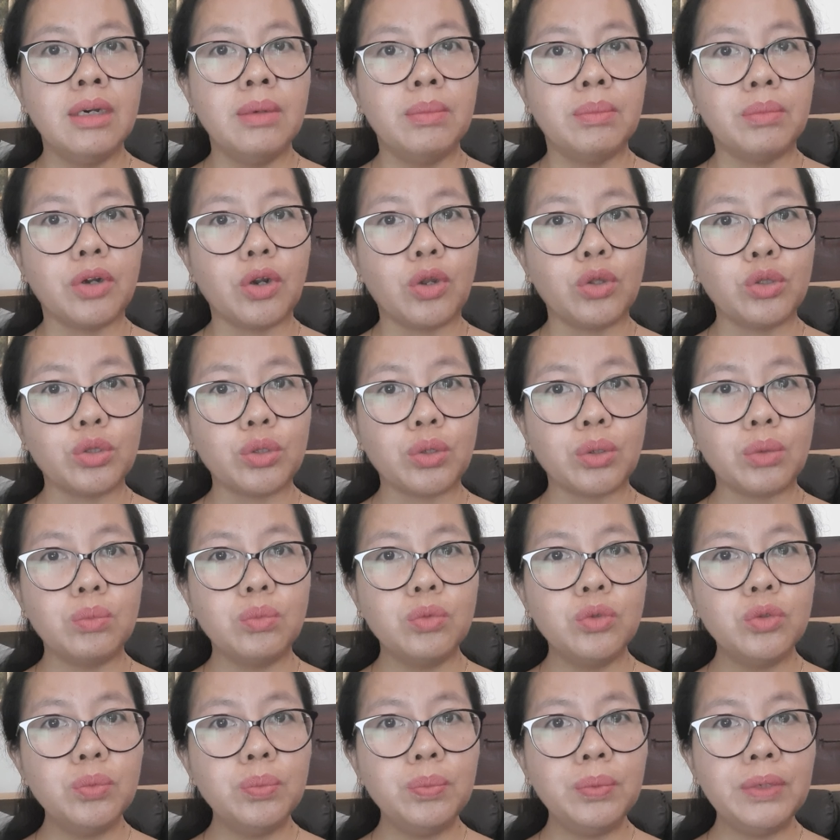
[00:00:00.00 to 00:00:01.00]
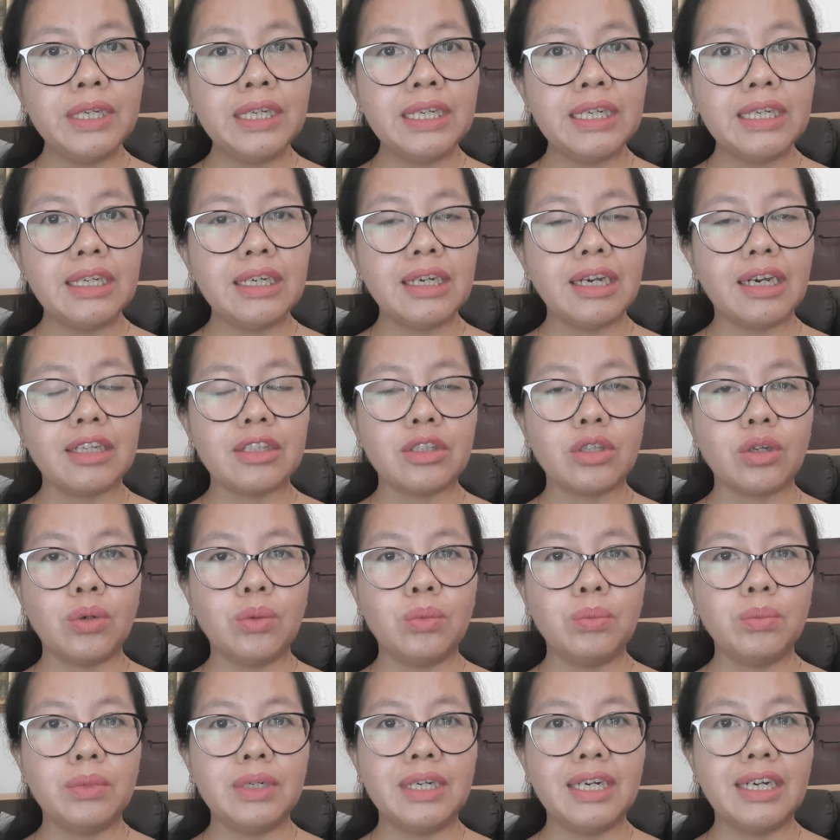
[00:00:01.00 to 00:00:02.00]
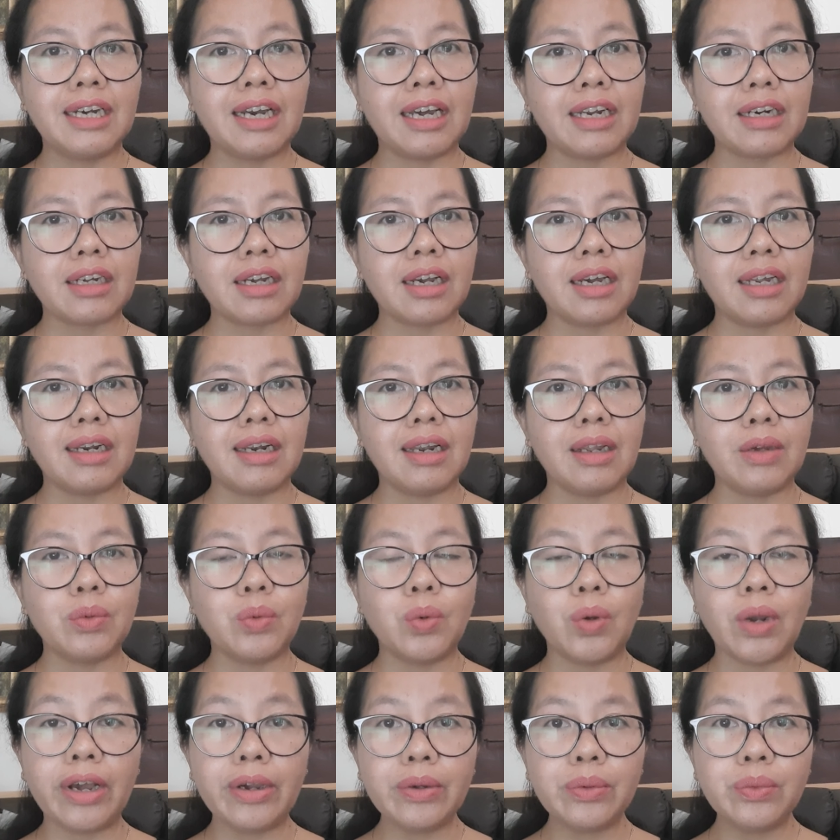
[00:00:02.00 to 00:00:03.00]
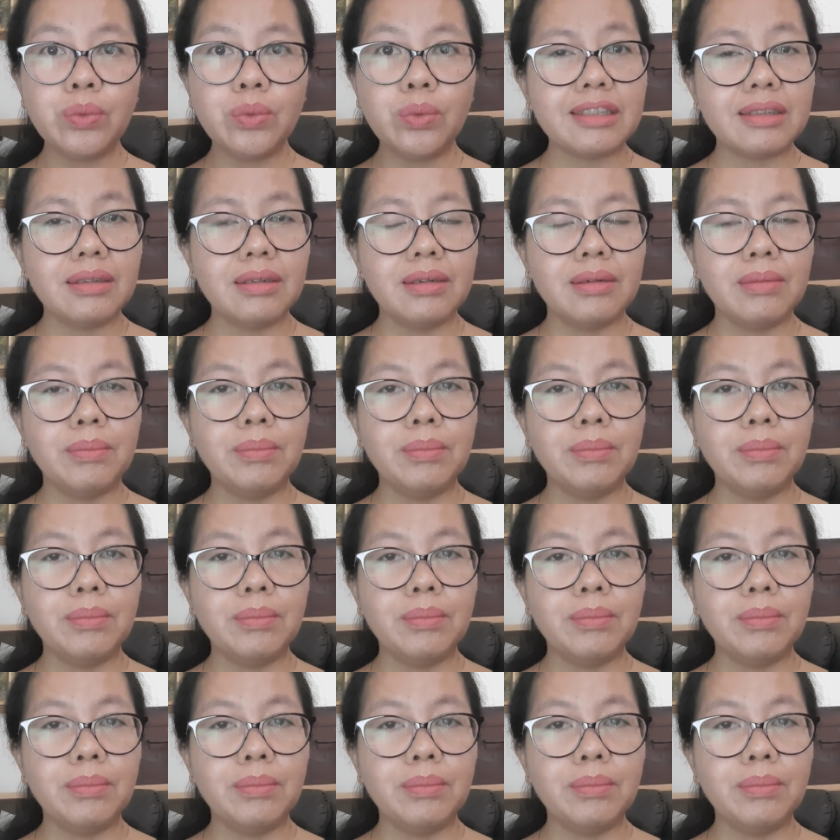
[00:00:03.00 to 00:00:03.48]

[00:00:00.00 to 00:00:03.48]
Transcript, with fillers: menonton movie atau mendengarkan lagu-lagu.